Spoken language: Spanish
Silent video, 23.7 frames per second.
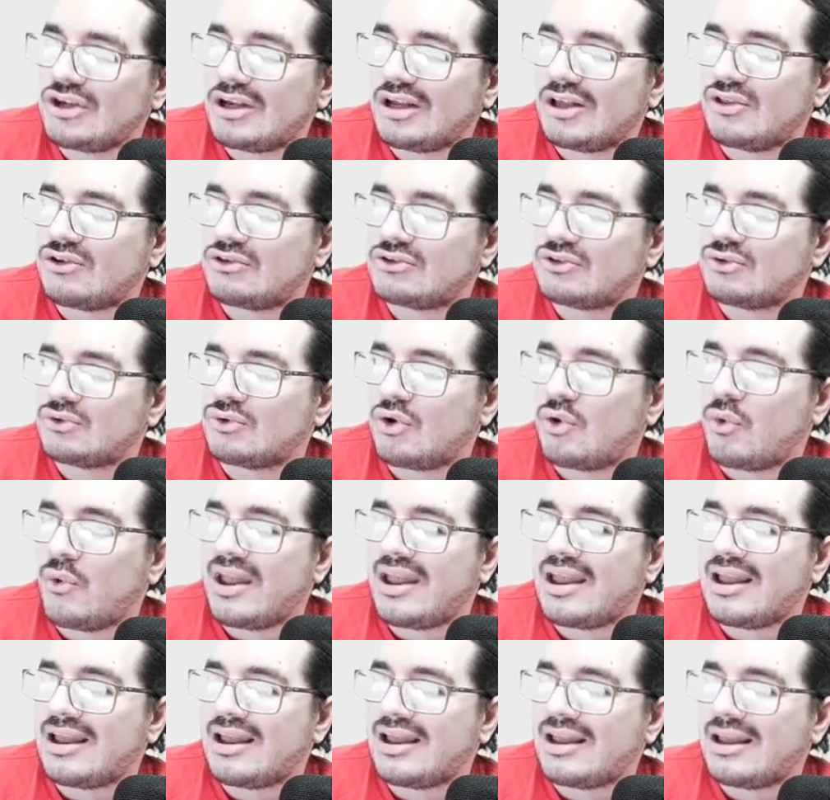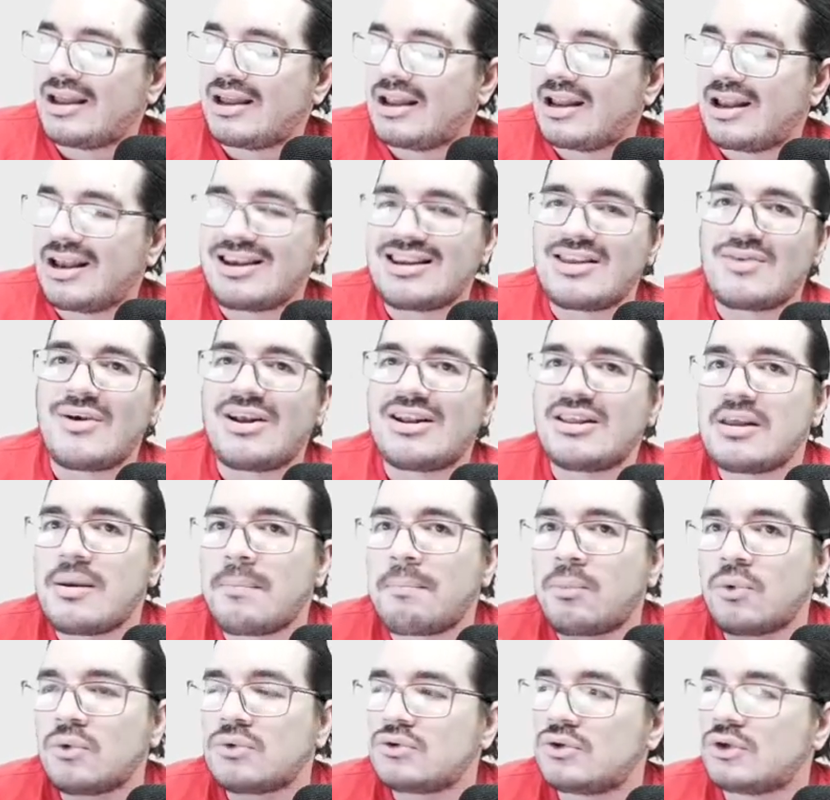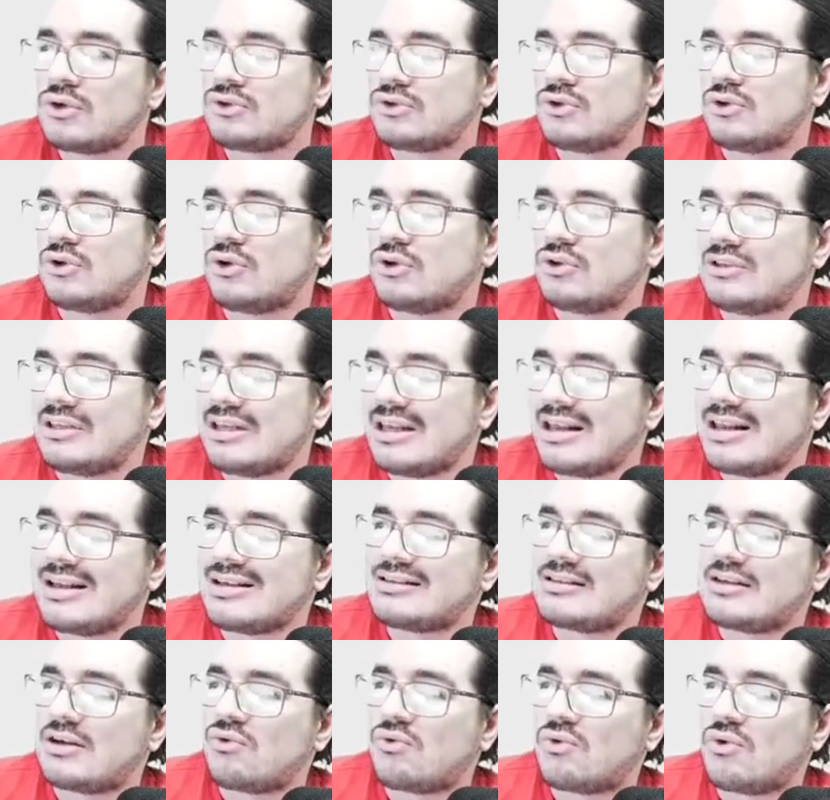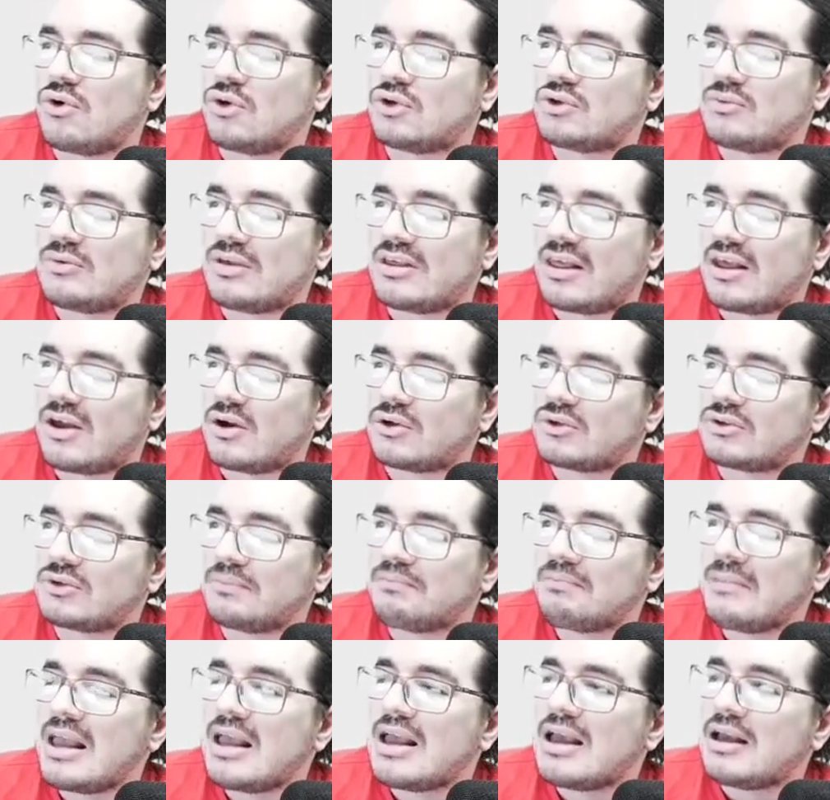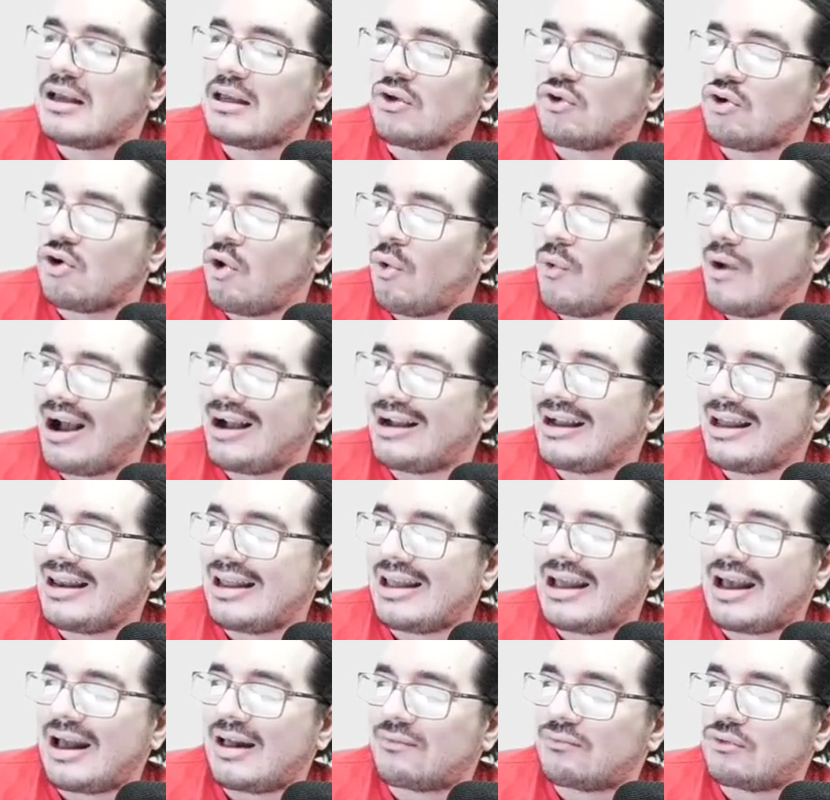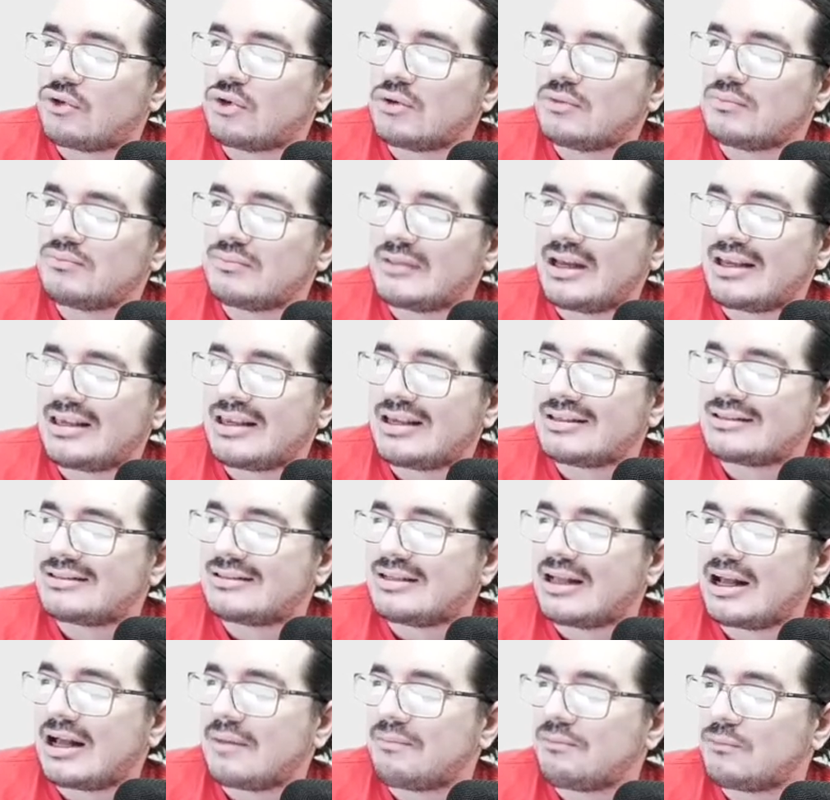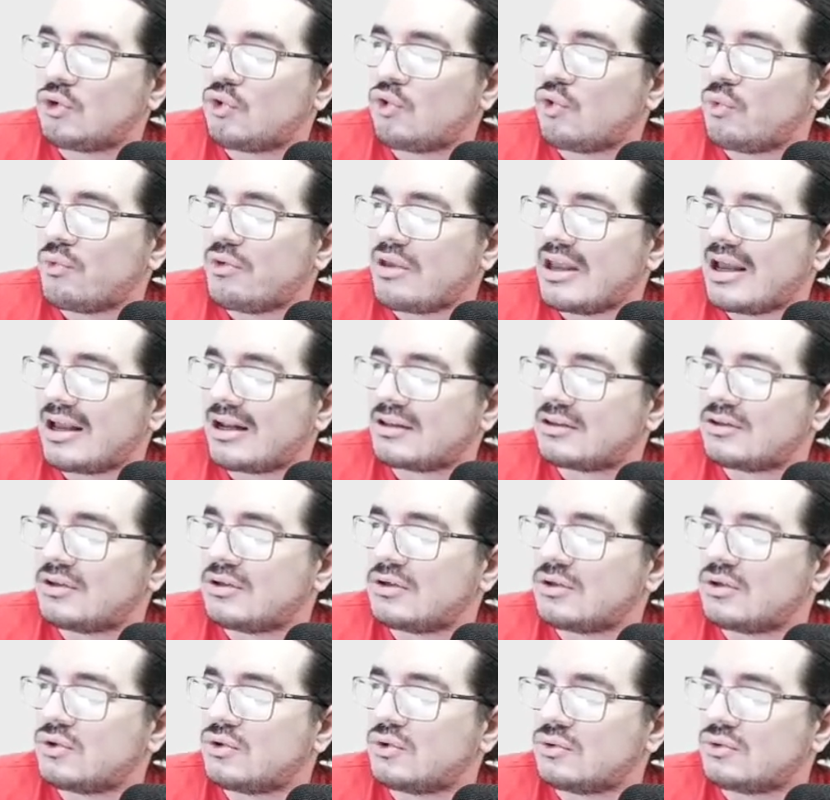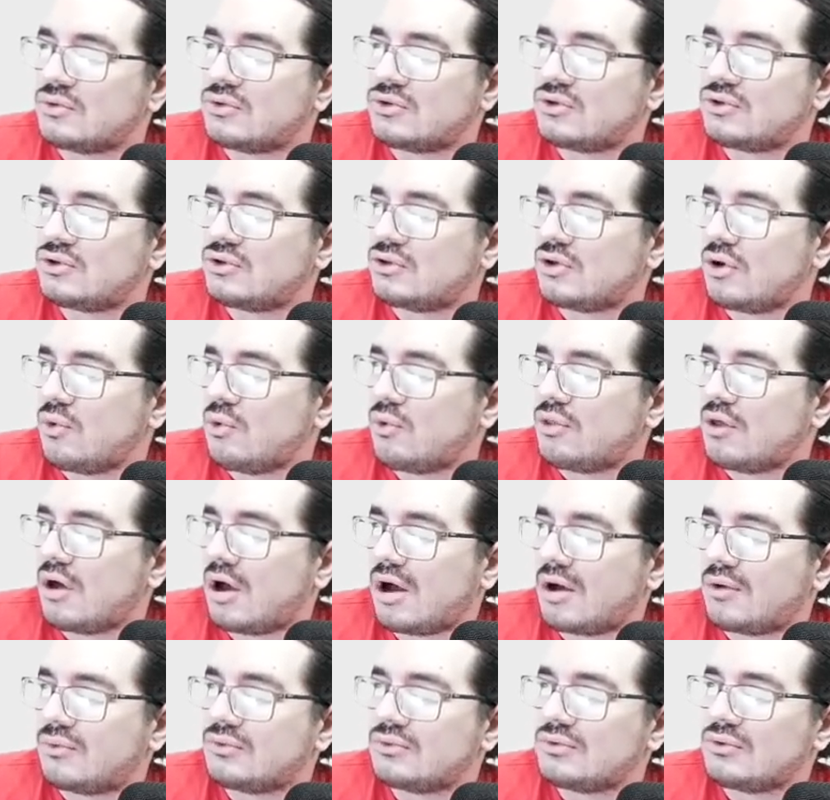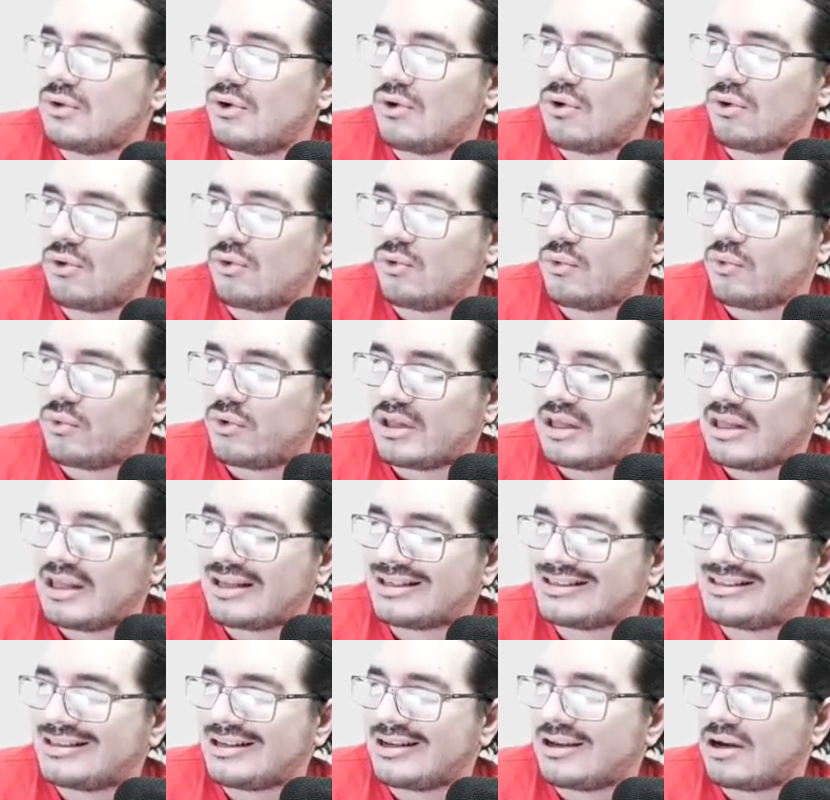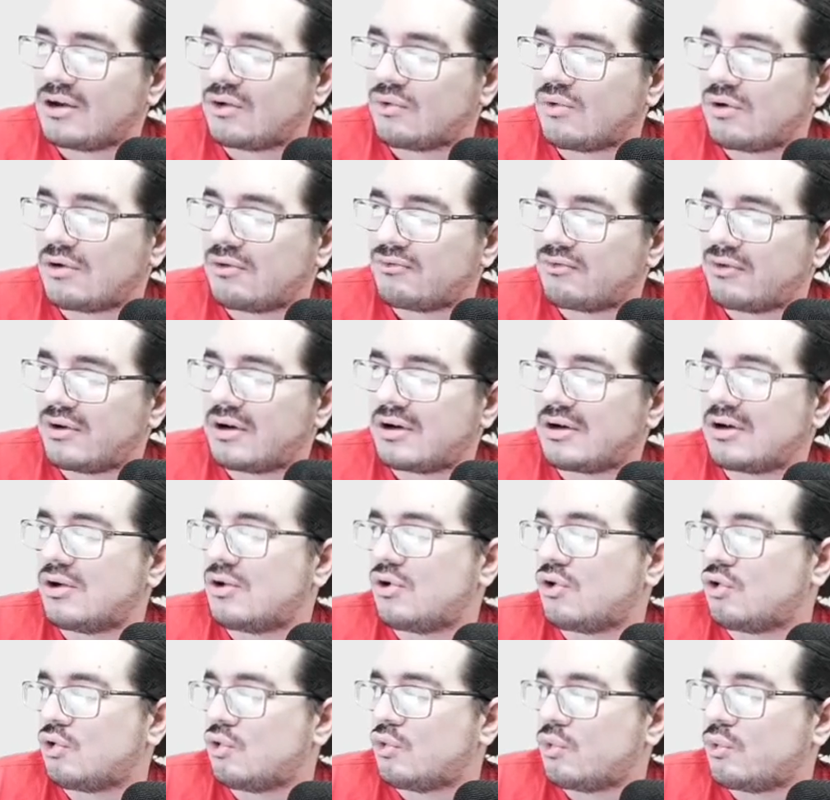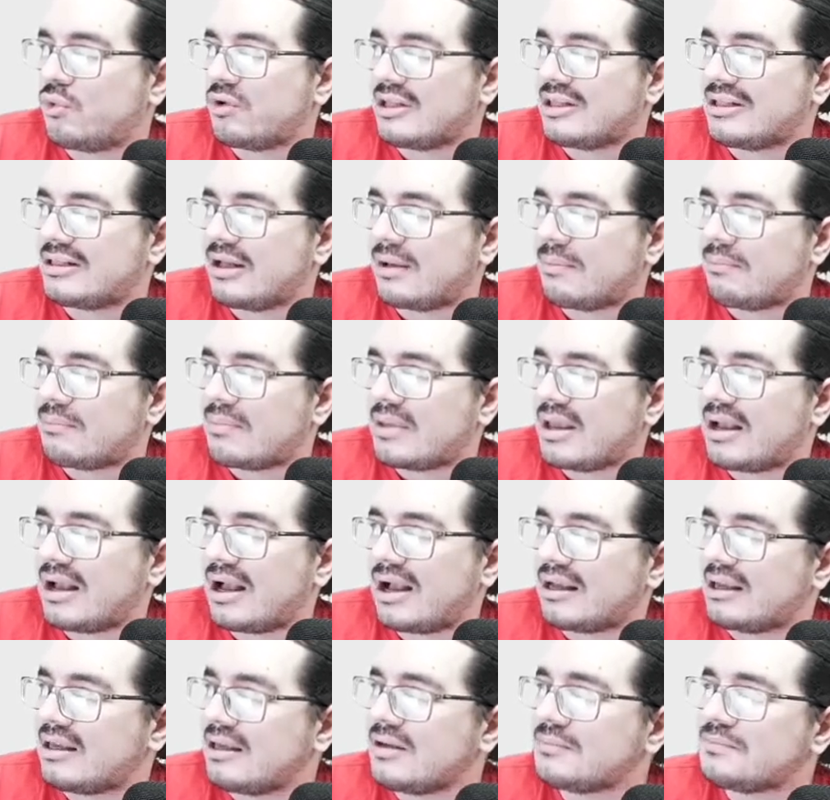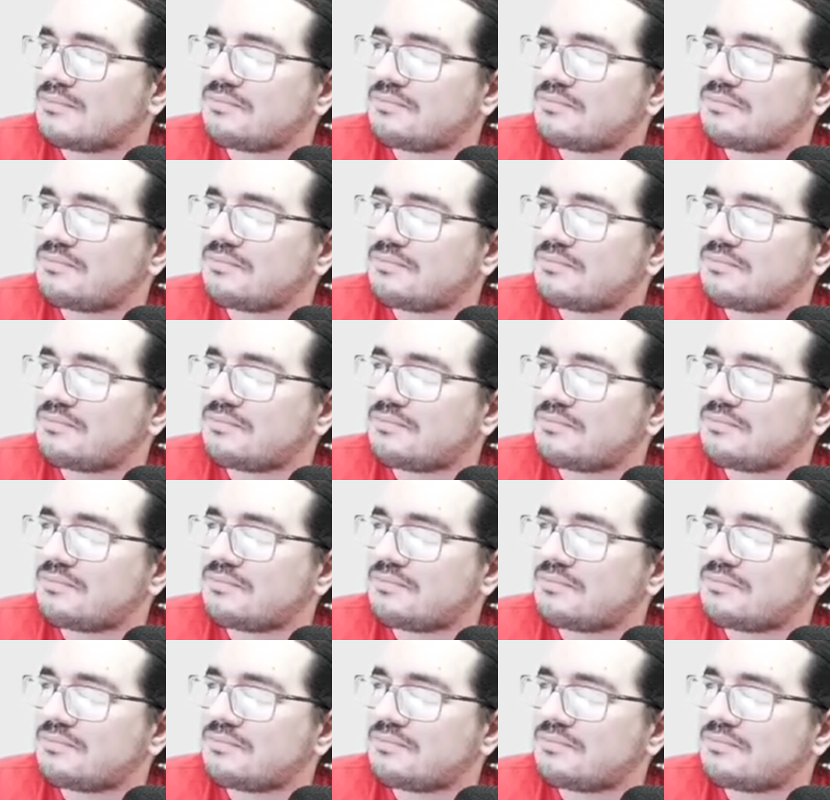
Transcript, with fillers: es donde uno ve eh, el nivel de puntos que uno tiene según los videos que uno va creando. Aquí está, cubierto, Hunt Showdown, lo cubrí, Stellar Warfare lo cubrí también aquí